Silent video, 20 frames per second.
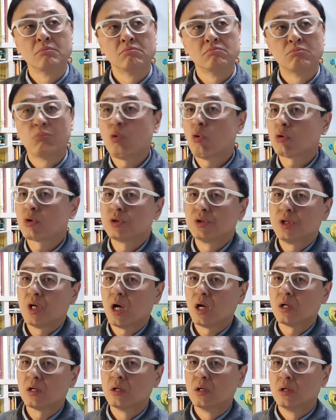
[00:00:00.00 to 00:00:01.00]
뭐
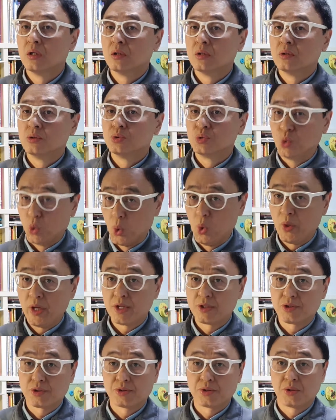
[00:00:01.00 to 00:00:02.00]
그냥
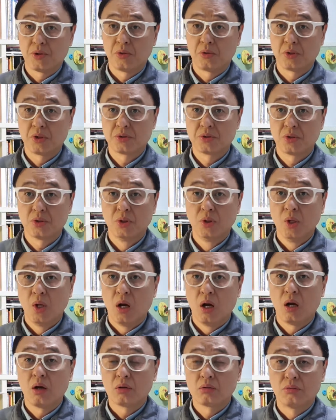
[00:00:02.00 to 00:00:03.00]
조용했었어요. 그래서
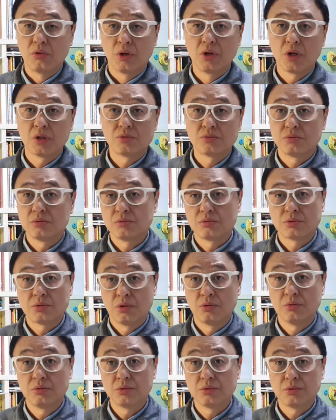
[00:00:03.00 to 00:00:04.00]
아 되게
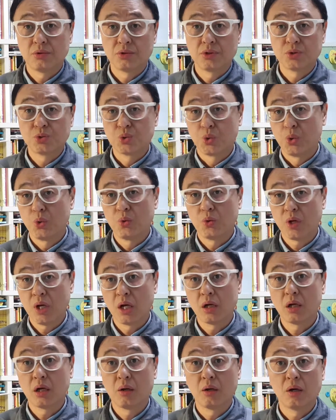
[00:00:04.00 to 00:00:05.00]
성격이
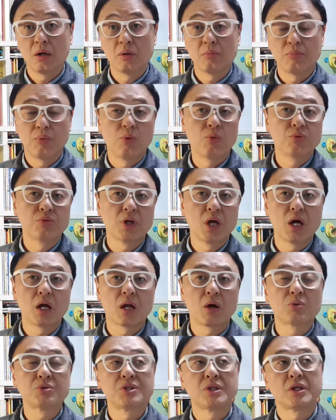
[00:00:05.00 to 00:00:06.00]
조용한가
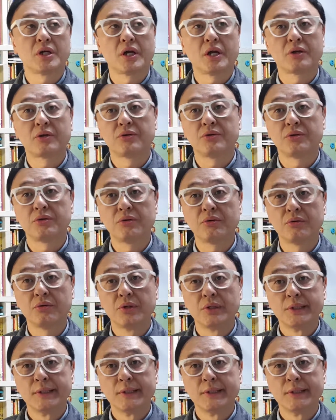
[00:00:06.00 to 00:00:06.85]
보구나라고 생각했거든요.